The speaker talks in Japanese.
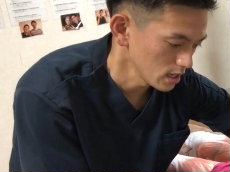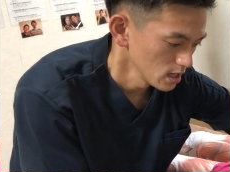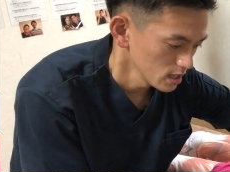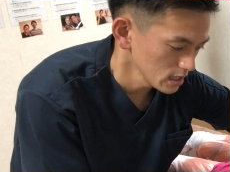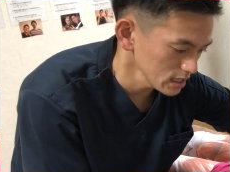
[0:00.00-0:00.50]
で
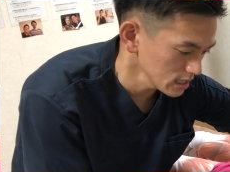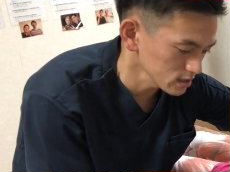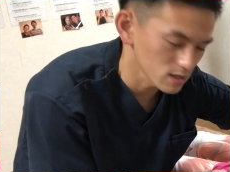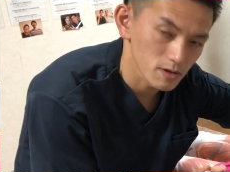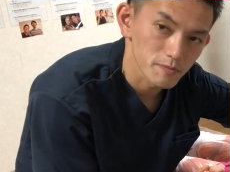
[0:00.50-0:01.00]
やり
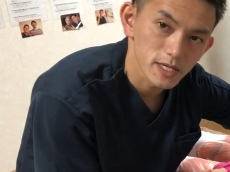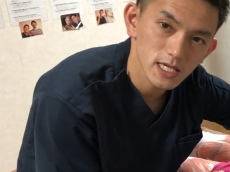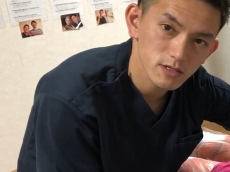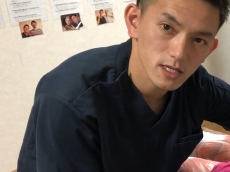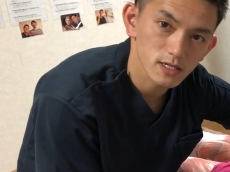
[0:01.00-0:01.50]
方はめ
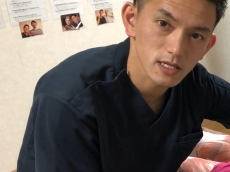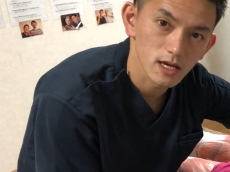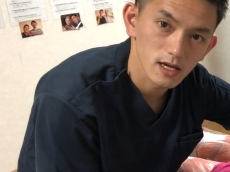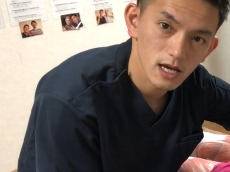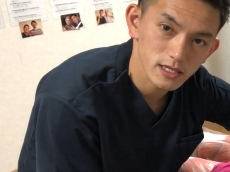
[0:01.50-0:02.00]
ちゃくちゃ簡
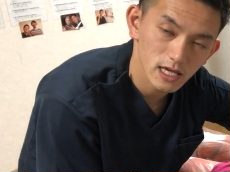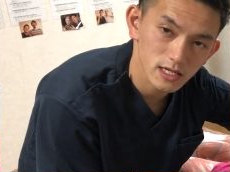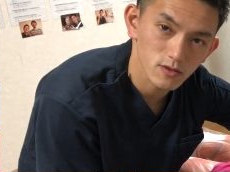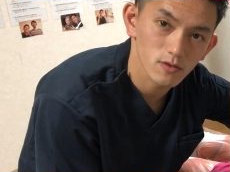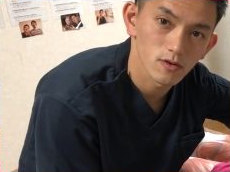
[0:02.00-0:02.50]
単、硬
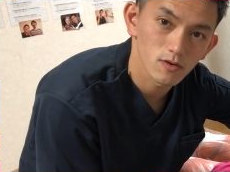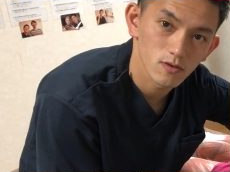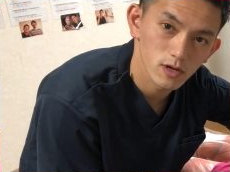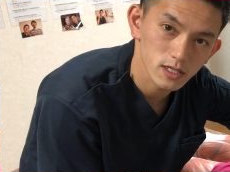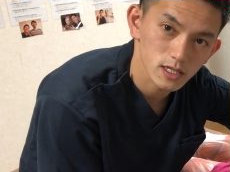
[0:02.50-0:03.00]
いところを
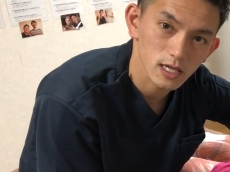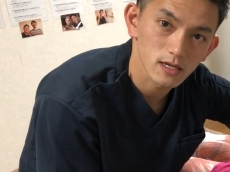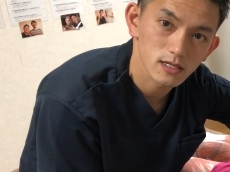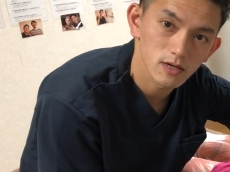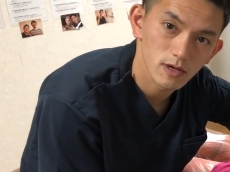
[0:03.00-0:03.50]
こうやっ
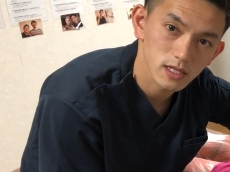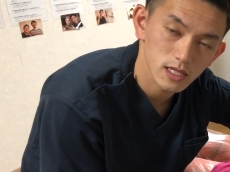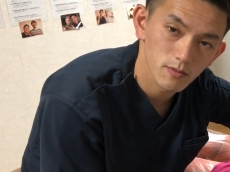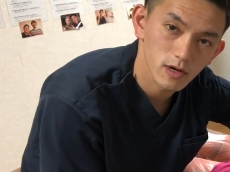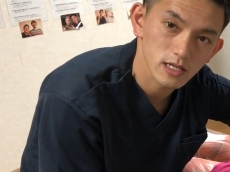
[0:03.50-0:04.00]
て触っ
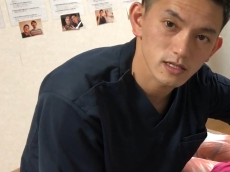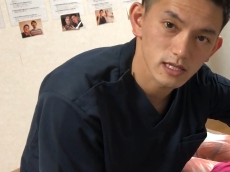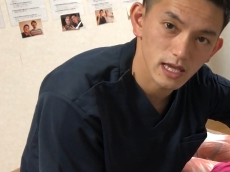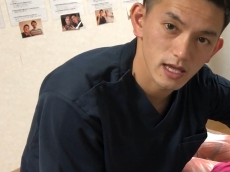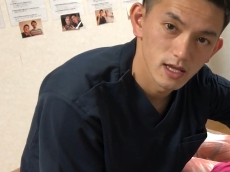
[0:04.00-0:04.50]
てもらっ
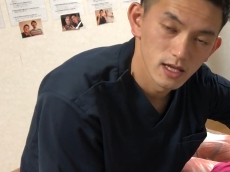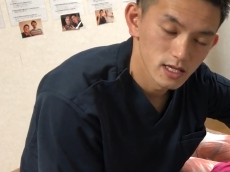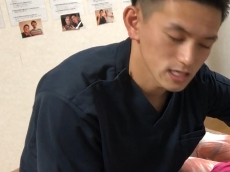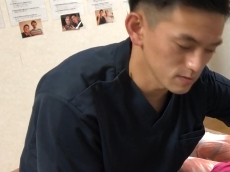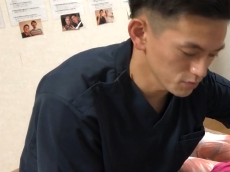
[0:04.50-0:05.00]
て
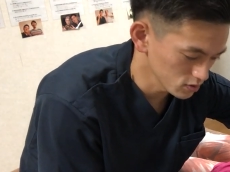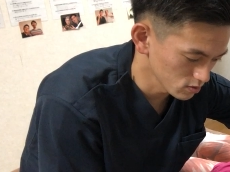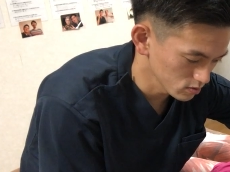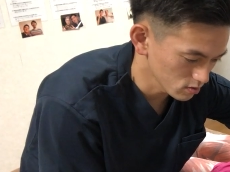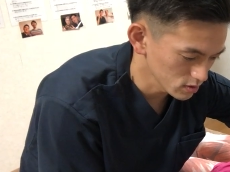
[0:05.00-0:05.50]
筋
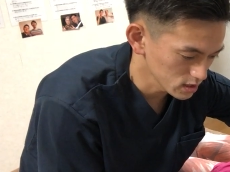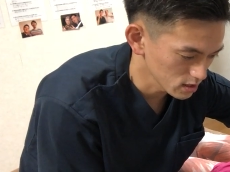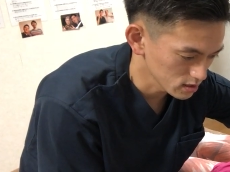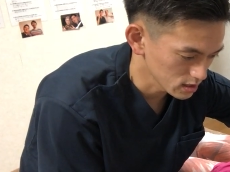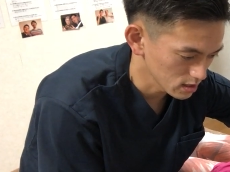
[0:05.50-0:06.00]
腹の横ね
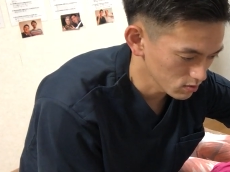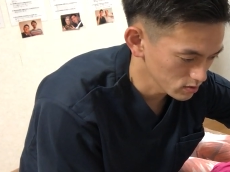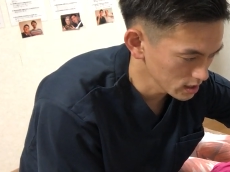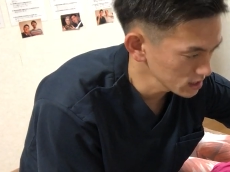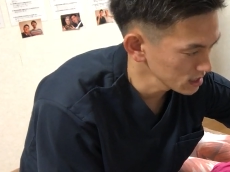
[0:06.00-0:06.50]
触ってこ
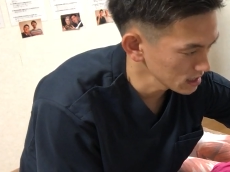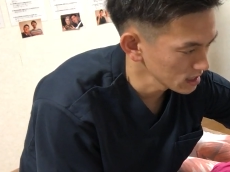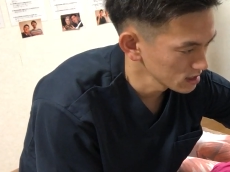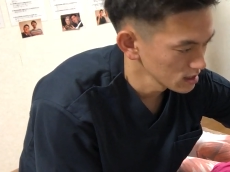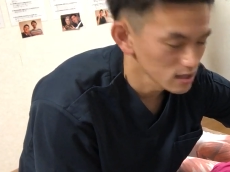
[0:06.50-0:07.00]
の辺痛い
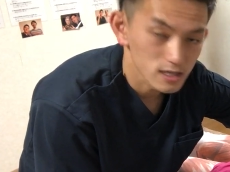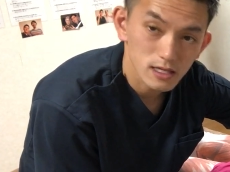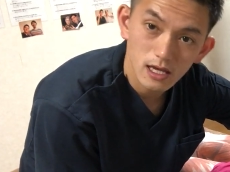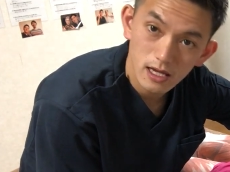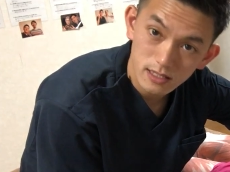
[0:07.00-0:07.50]
ね
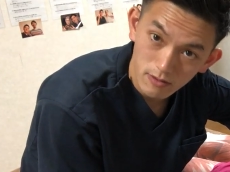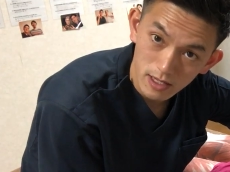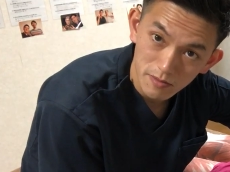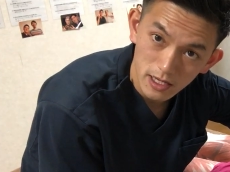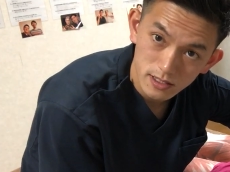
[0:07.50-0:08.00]
触
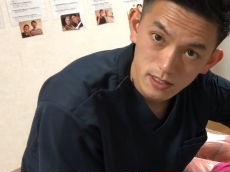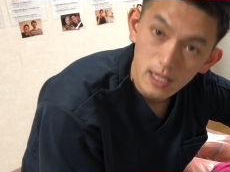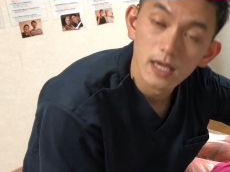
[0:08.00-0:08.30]
ります